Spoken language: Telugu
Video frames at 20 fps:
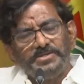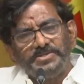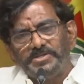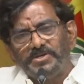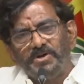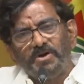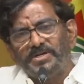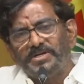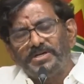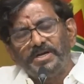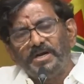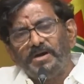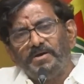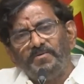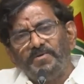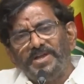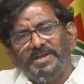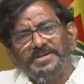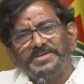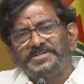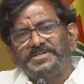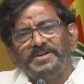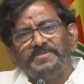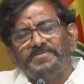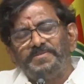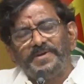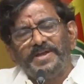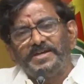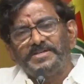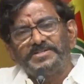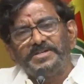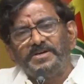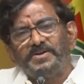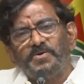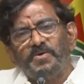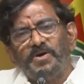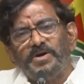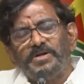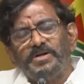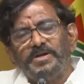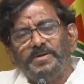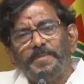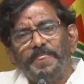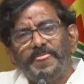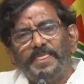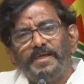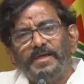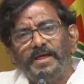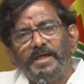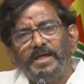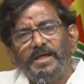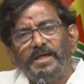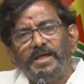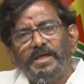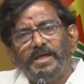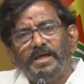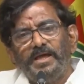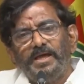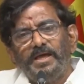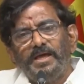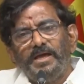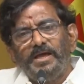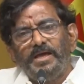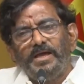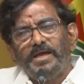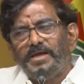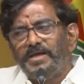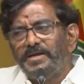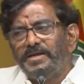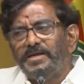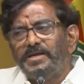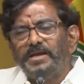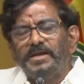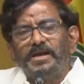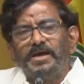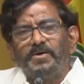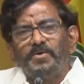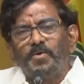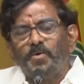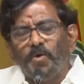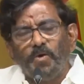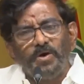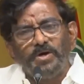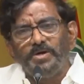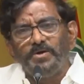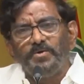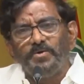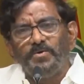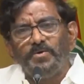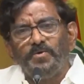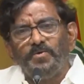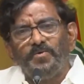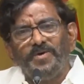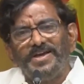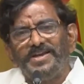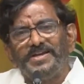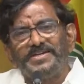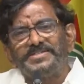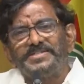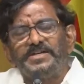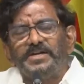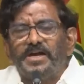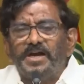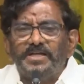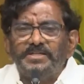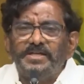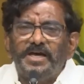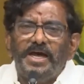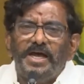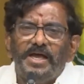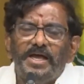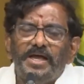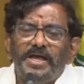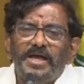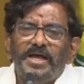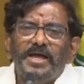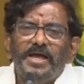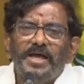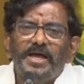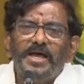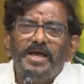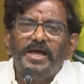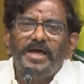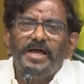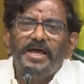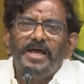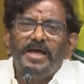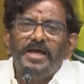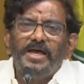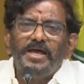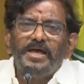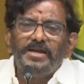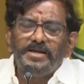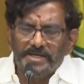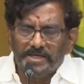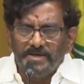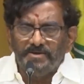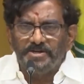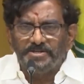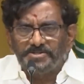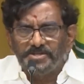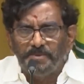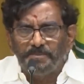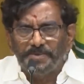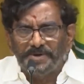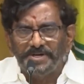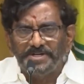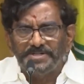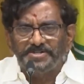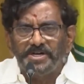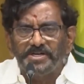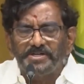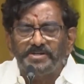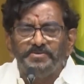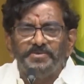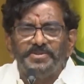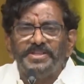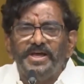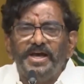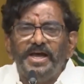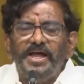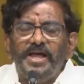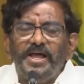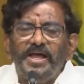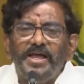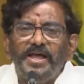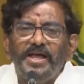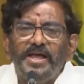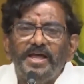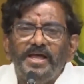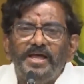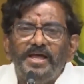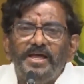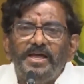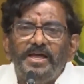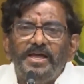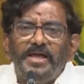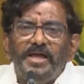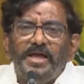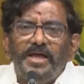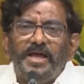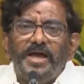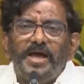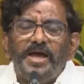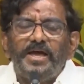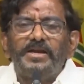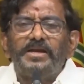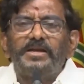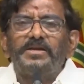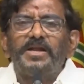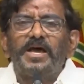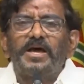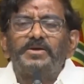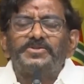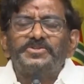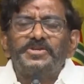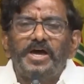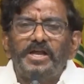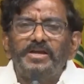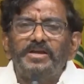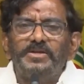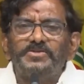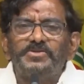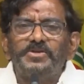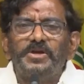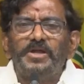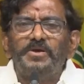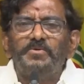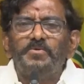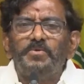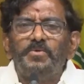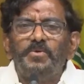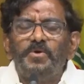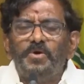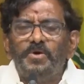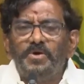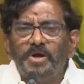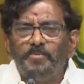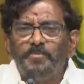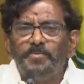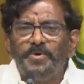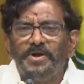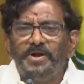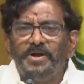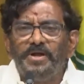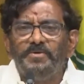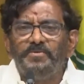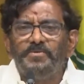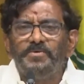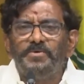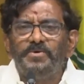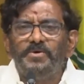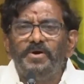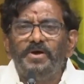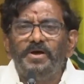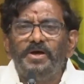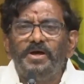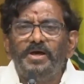ఇజ్ నాట్ వైలేషన్ ఆఫ్ ఎలక్షన్ కోడ్ ఎన్నికల కోడ్ వైలేషన్ కాదా నీకేమైనా సపరేట్ చట్టం ఉందా ఆయనకి నాకు ఛానల్స్ లేవు డబ్బులు లేవు